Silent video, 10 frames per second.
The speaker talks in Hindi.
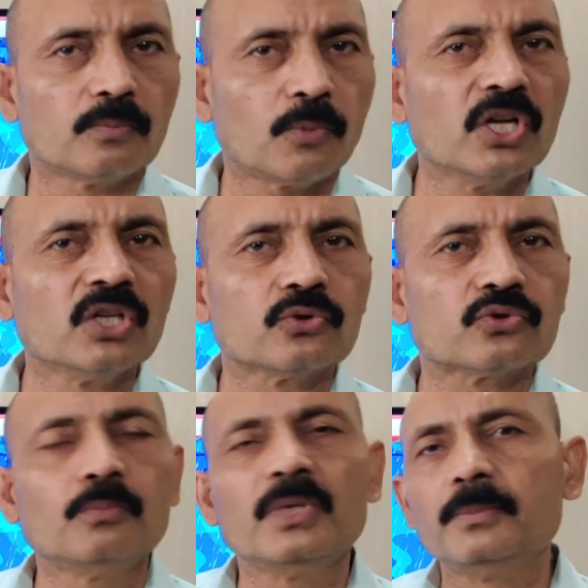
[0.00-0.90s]
पौने दो
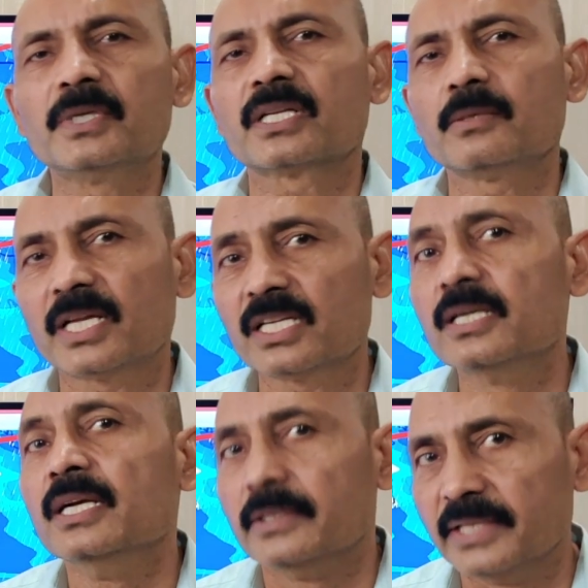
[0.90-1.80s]
मिलीमीटर की बारिश
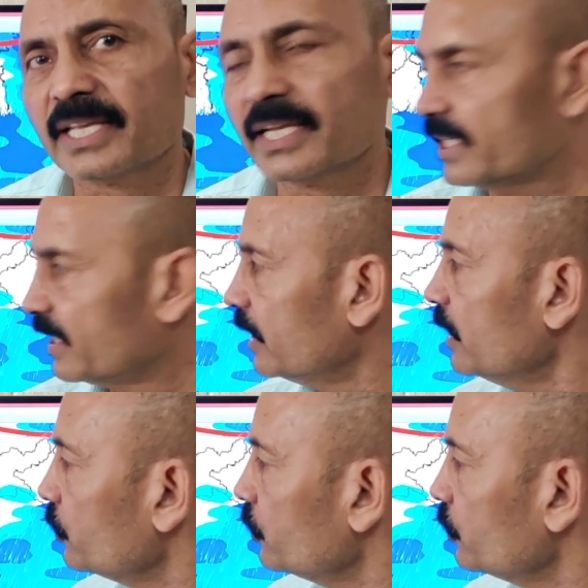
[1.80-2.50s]
देखी गई है